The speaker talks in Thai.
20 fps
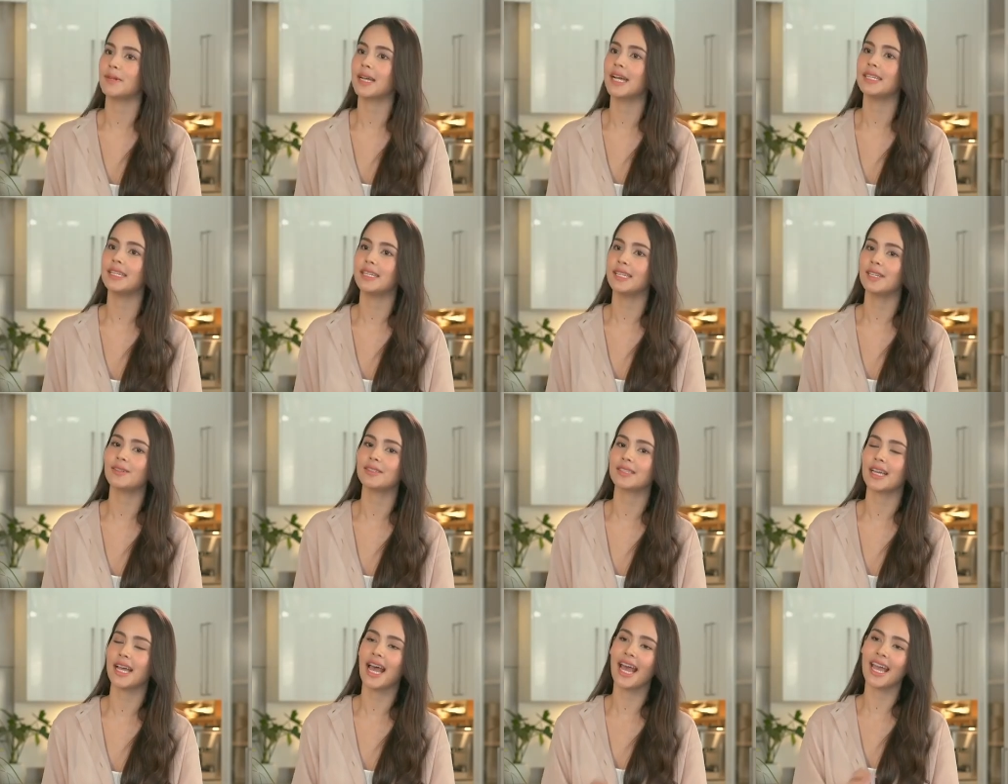การที่เรา
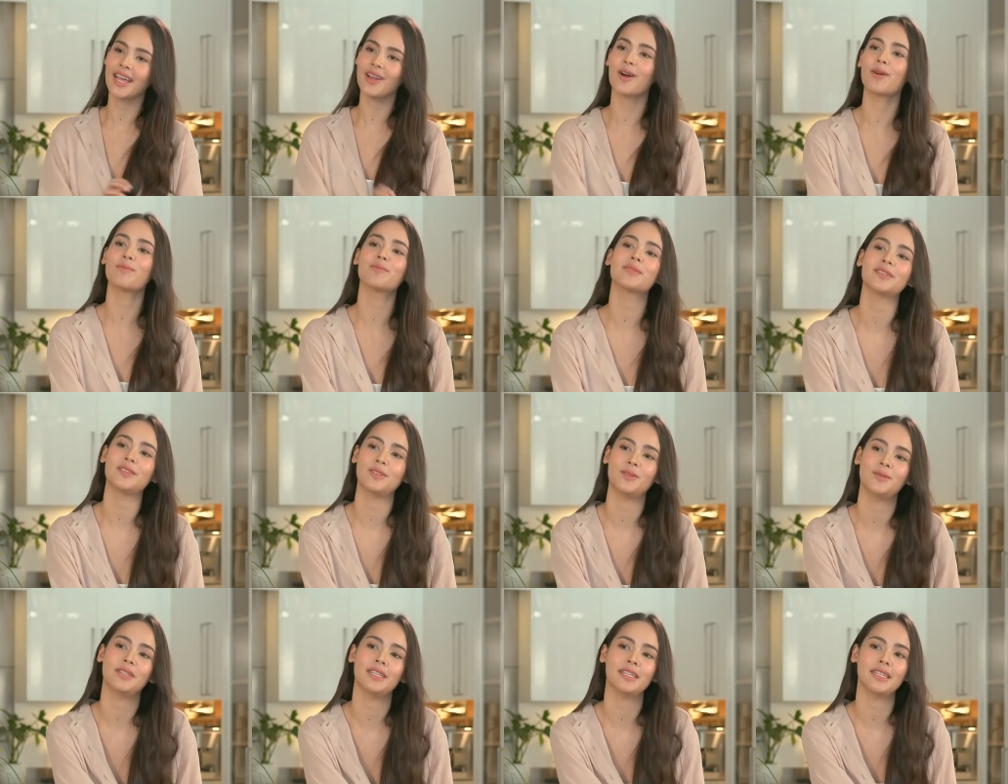จะให้
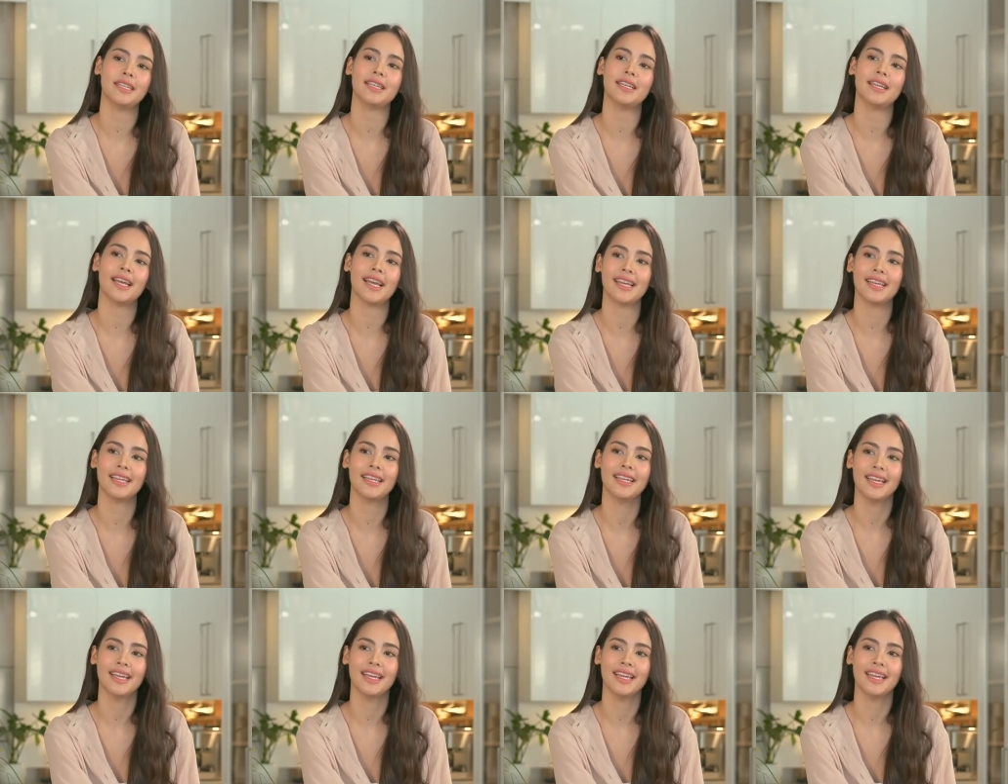opportunity ให้